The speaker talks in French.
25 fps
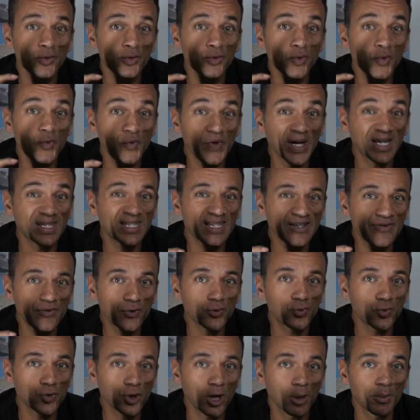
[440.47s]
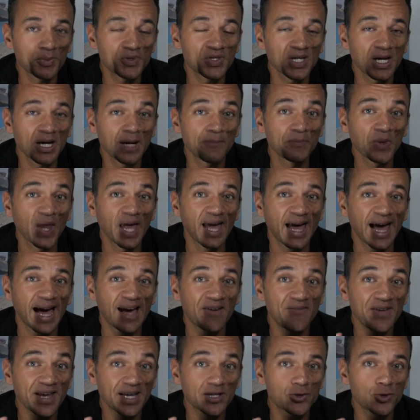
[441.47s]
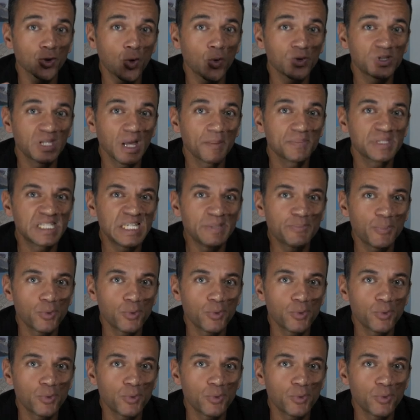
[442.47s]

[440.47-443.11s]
de, faire des photos comme ça avec ce côté un petit